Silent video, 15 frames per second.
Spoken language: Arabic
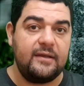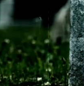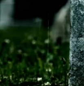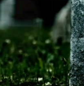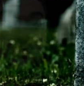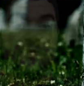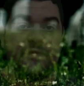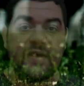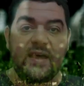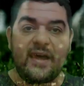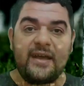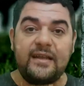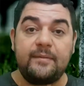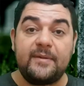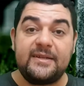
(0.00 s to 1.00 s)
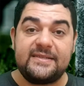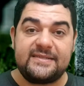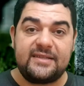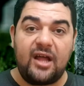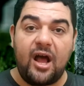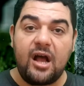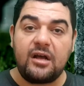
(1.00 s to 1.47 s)
وشفاعة لمن
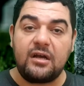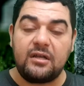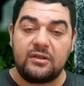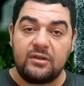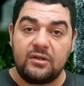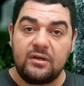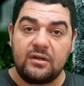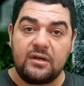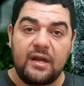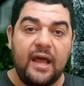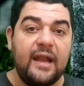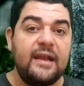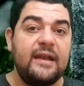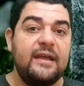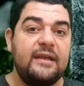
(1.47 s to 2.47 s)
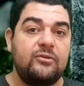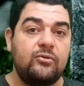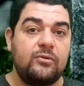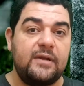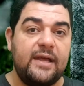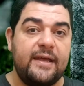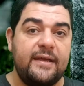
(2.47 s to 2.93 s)
استحق النار ألا
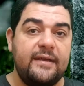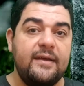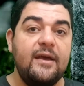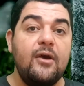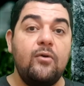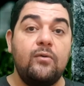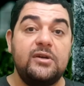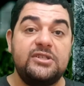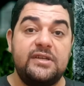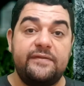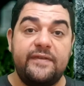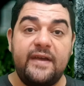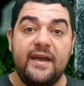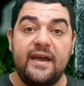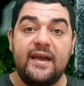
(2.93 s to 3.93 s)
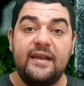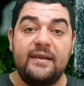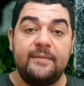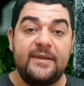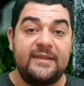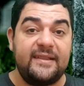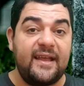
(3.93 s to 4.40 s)
يدخلها وشفاعة
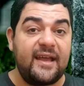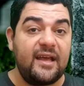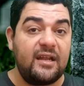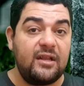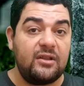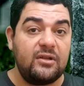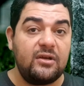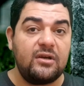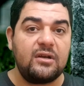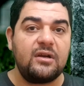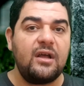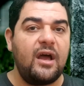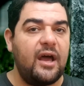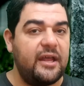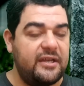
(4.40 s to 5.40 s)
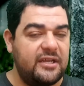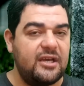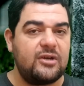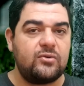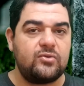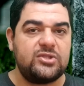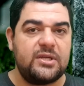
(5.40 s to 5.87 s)
لمن دخل النار أن
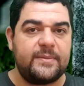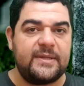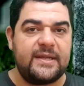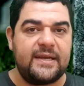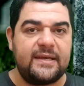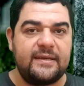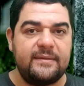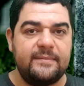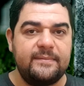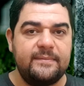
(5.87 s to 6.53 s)
يخرج منها